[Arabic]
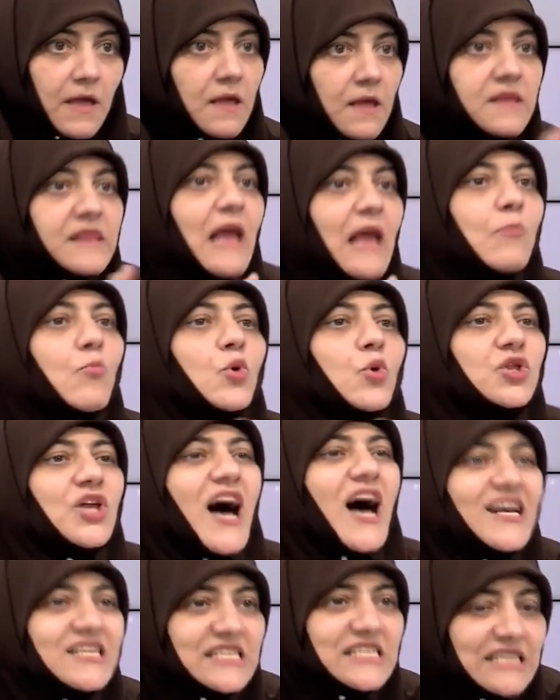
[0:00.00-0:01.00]
التلمود
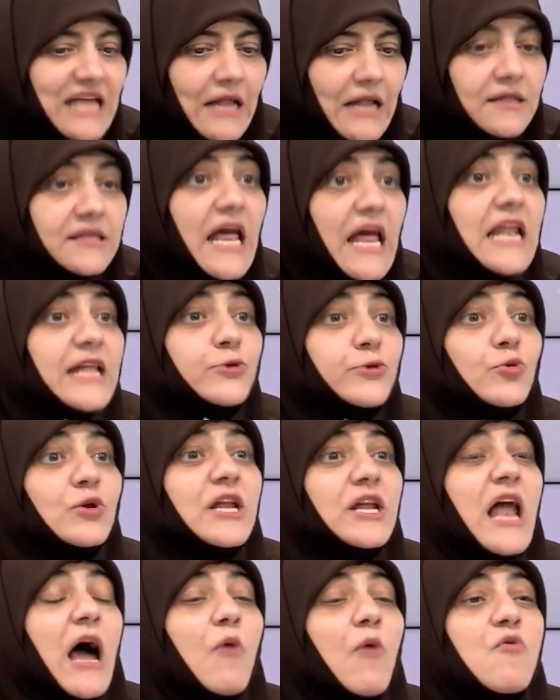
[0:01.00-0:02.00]
أصلا ده اللي
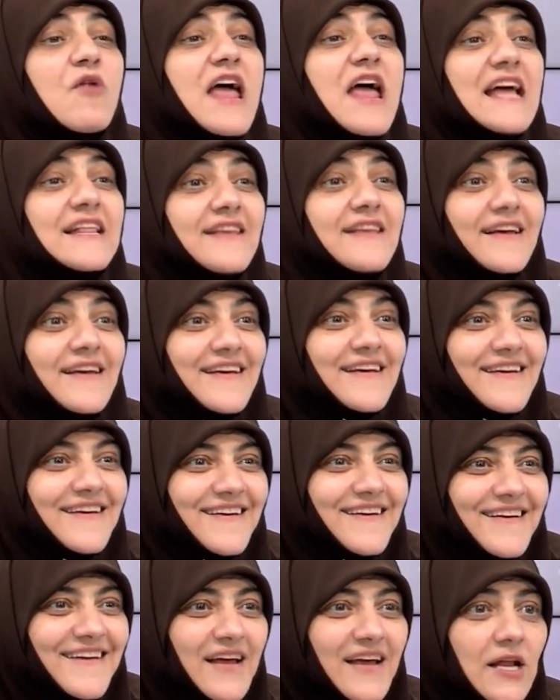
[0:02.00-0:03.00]
تقوليه لأولادك
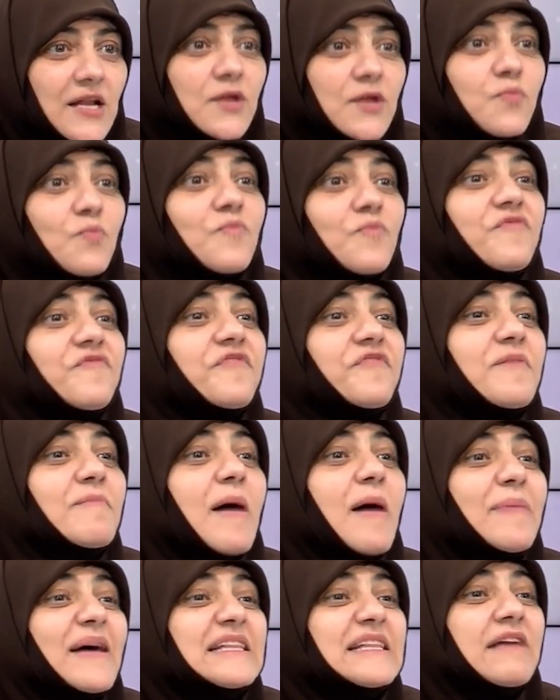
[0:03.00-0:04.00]
في
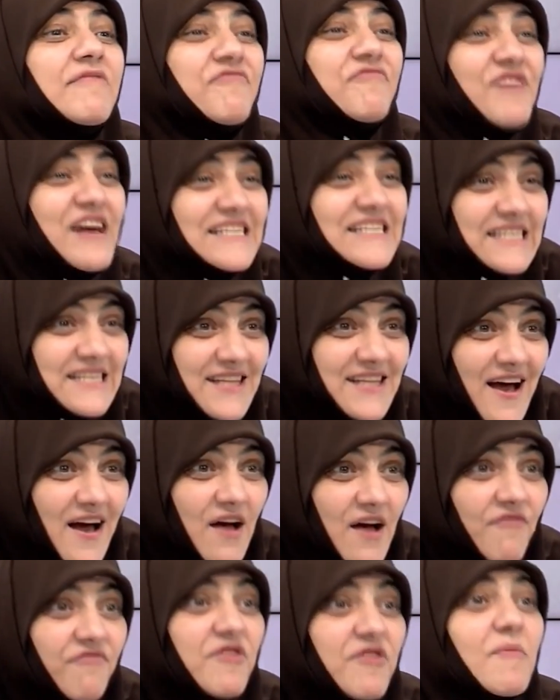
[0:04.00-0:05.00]
مبادئ فاسدة
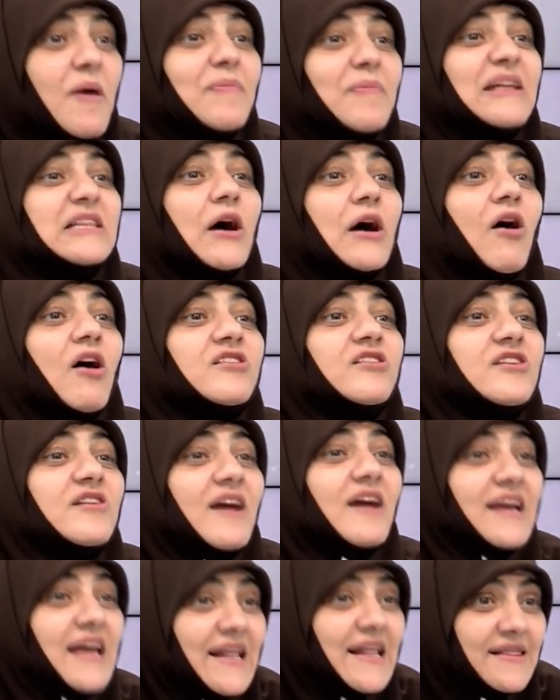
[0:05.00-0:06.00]
في مبادئ
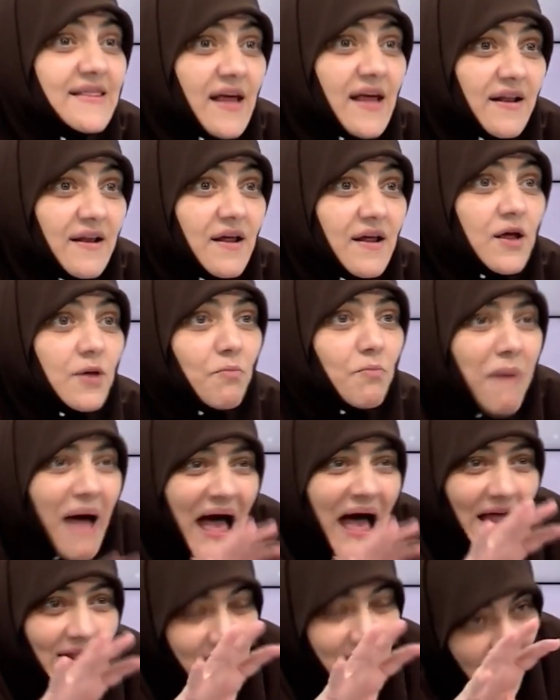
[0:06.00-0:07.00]
خطيرة جدا
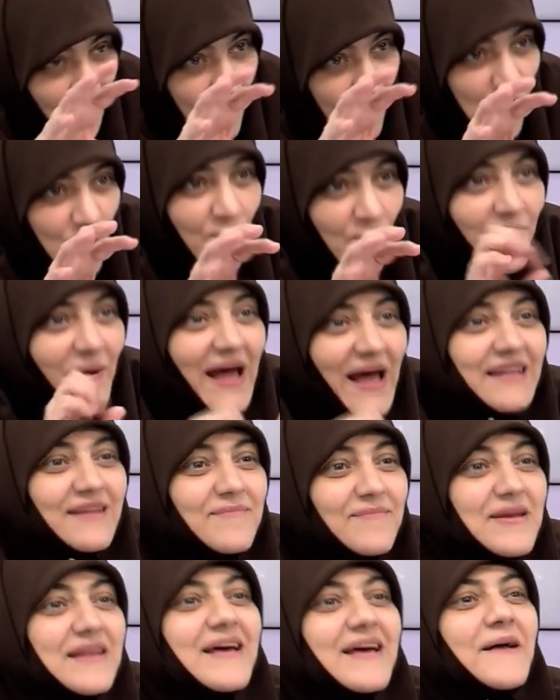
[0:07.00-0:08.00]
بعض هقول لكم بعض
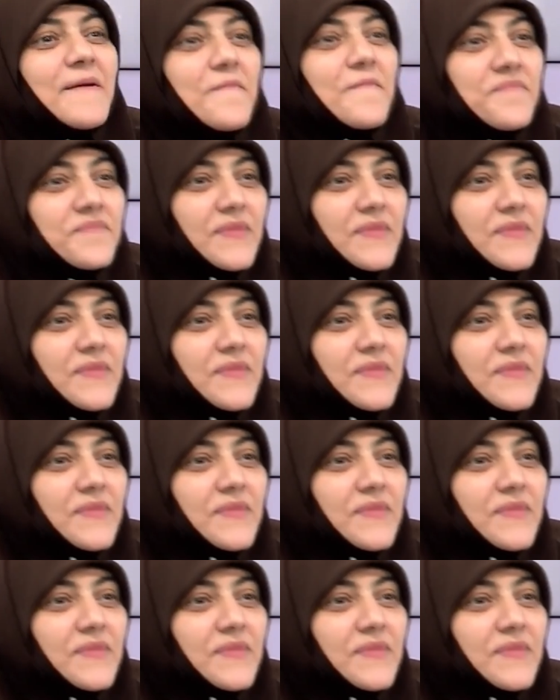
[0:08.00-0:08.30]
منها